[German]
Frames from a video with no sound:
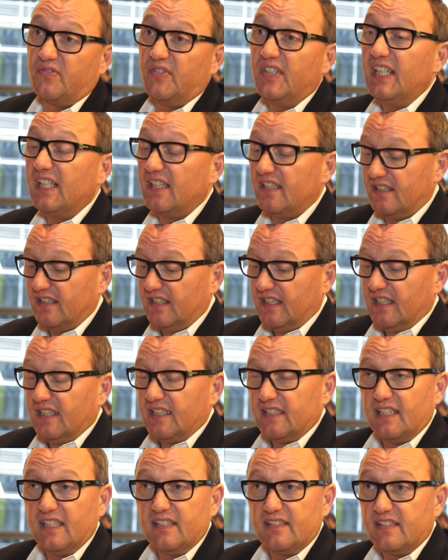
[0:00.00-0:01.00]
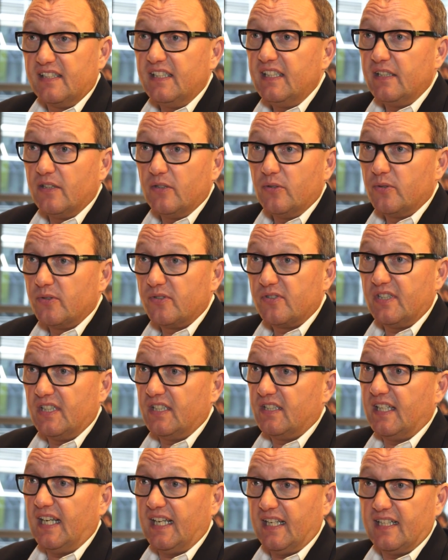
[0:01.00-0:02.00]
Viele der CEOs
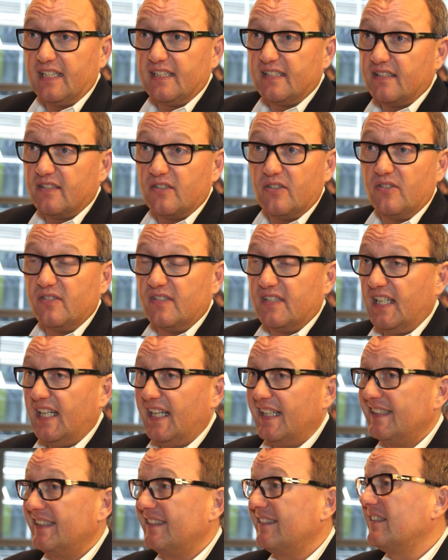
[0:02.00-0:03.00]
der DAX-Konzerne